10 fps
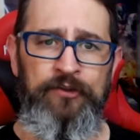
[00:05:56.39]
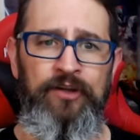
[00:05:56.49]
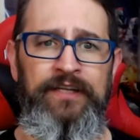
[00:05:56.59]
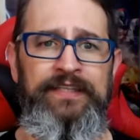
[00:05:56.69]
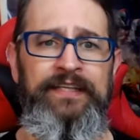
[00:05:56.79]

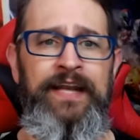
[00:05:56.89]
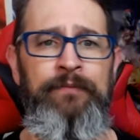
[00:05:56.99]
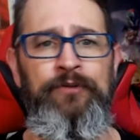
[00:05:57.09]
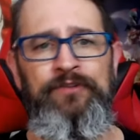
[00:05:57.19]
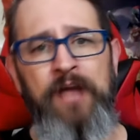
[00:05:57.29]
donde
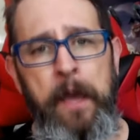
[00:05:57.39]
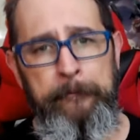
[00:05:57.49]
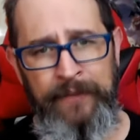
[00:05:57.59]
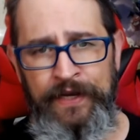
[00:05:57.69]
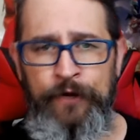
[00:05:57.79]
tendremos
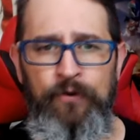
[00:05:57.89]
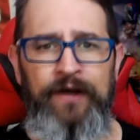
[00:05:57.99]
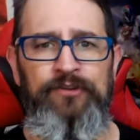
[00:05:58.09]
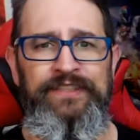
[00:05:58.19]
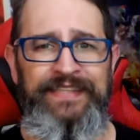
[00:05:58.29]

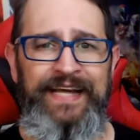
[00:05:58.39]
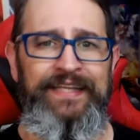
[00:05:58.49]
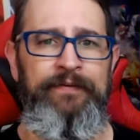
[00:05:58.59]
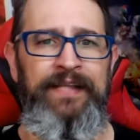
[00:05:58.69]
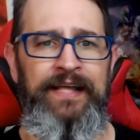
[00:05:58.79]
minijuegos y
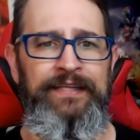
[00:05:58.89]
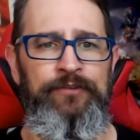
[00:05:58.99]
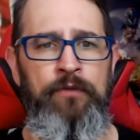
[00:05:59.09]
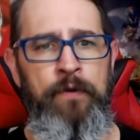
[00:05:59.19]
actividades